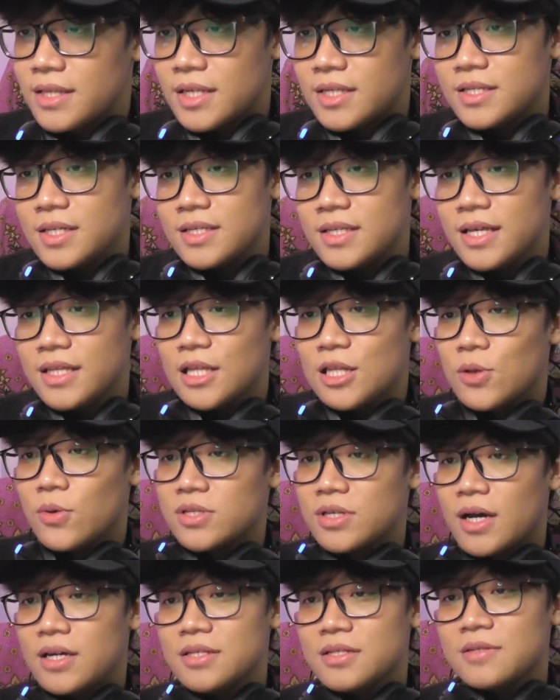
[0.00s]
dia teasernya dan gue
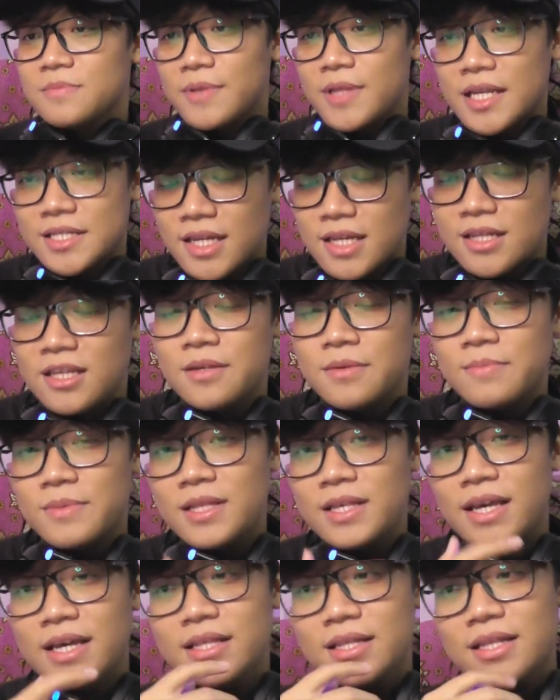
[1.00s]
sangat penasaran
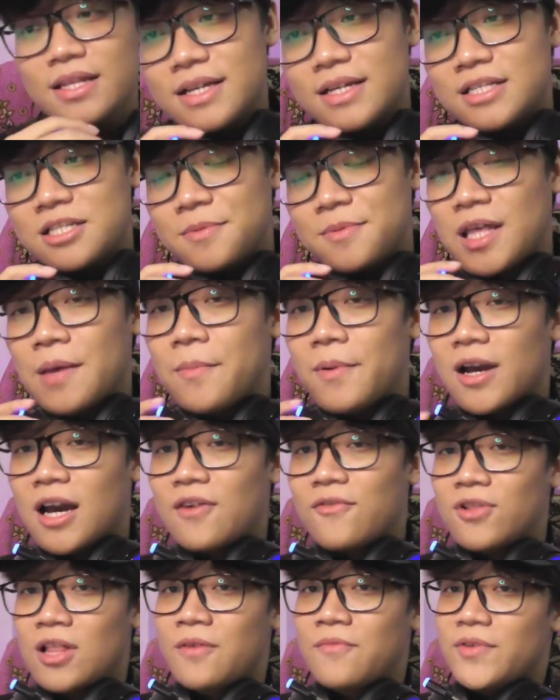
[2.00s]
ingin melihat seperti
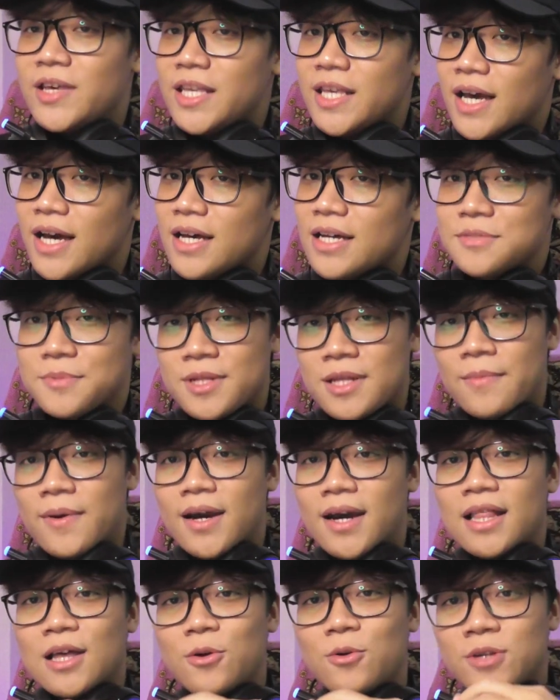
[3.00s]
apakah full MV-nya, seperti
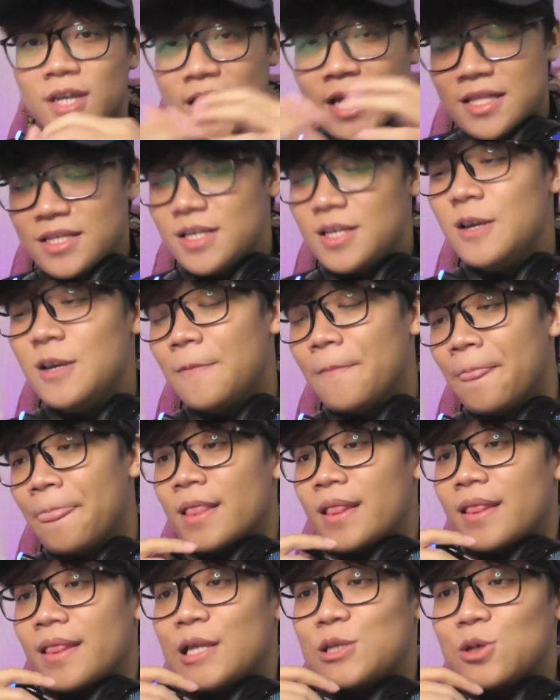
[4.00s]
apakah lagunya nanti
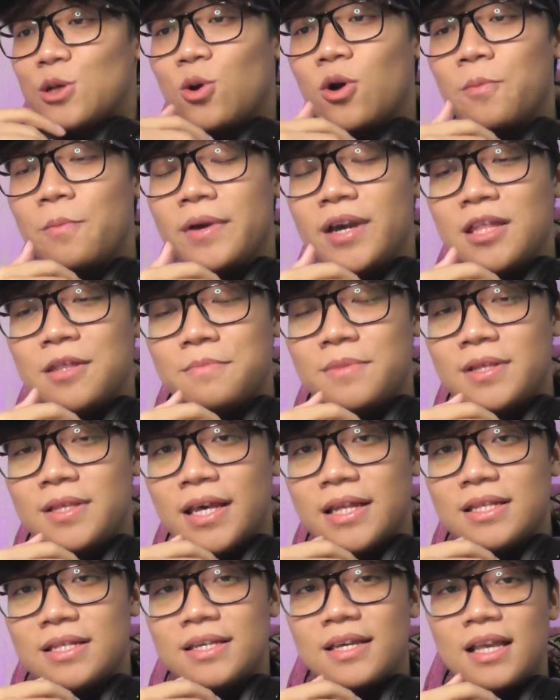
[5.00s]
dan juga gue pengen
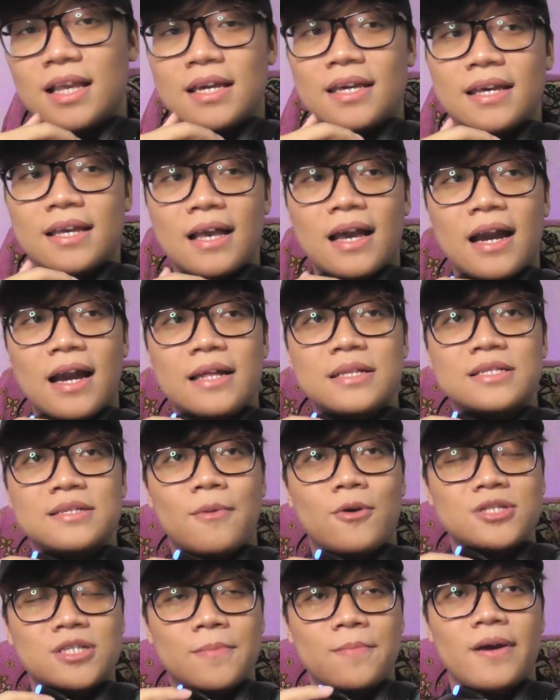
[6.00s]
melihat kira-kira akan
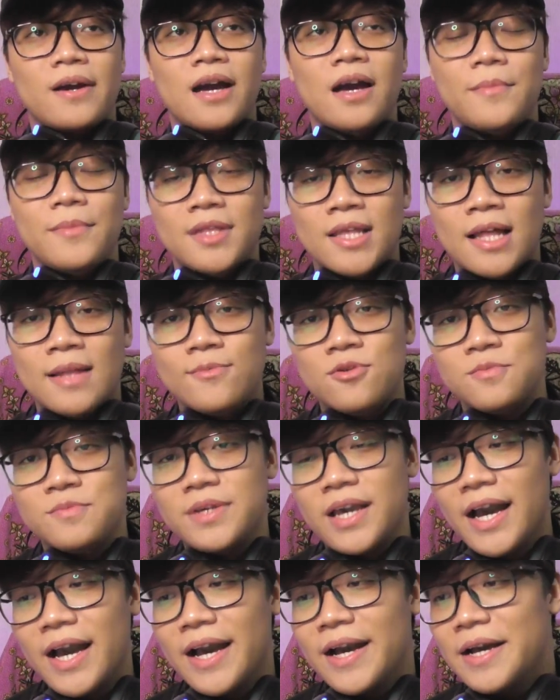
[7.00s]
sebagus kami ini
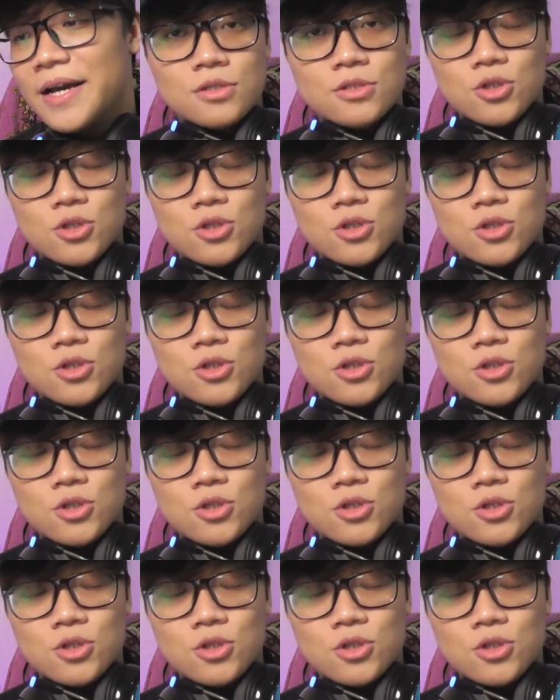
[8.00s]
albumnya.